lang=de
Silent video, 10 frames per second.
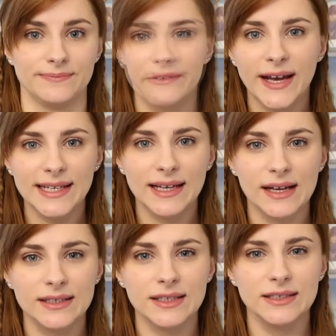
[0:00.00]
Ein
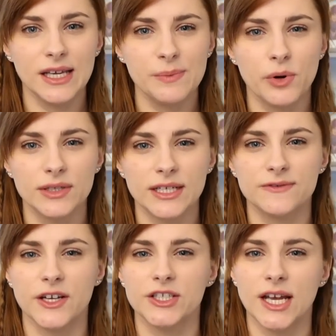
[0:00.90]
weiterer Kritikpunkt
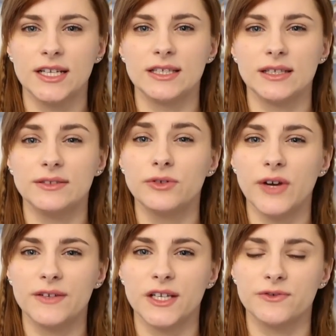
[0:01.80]
ist wahrscheinlich
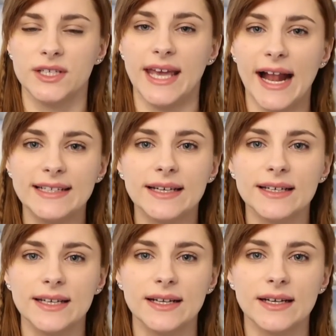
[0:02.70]
nur etwas für die
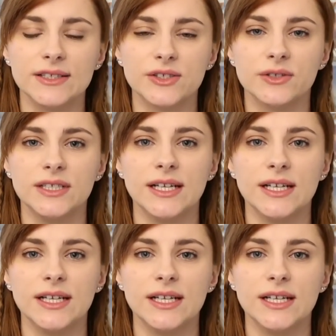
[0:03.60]
ältere Generation,